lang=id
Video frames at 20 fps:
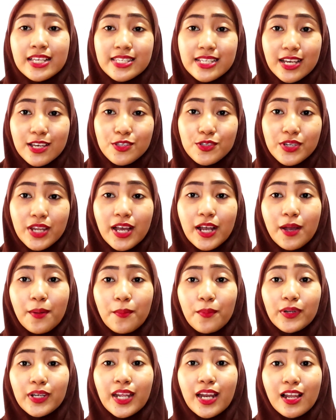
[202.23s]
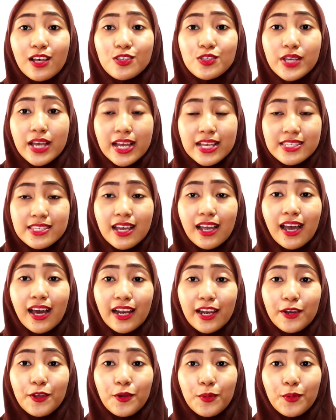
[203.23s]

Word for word: Jika sudah, kemudian langsung aja kalian